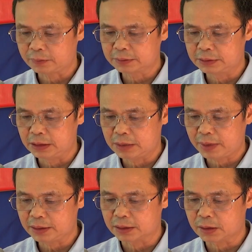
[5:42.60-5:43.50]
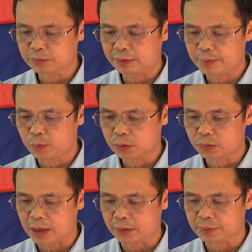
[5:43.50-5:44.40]
lãnh đạo các cơ quan liên quan
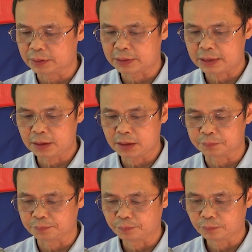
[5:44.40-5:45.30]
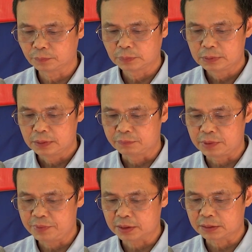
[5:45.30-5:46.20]
đã lắng nghe và tiếp thu
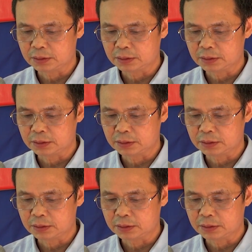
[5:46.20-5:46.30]
những